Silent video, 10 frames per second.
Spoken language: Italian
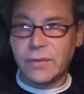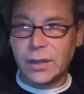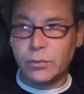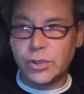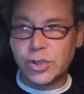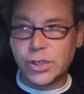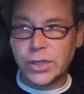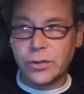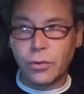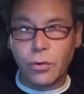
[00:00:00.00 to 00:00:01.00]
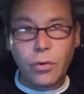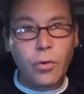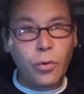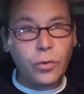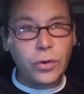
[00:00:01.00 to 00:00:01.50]
vanno in giro
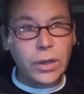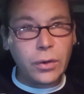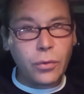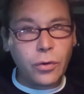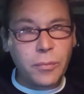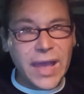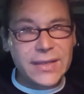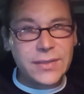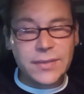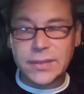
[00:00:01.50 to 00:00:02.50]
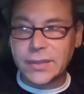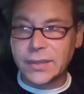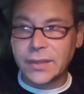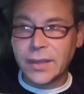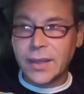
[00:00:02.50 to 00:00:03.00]
con i loro
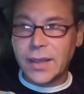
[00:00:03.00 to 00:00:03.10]
mezzi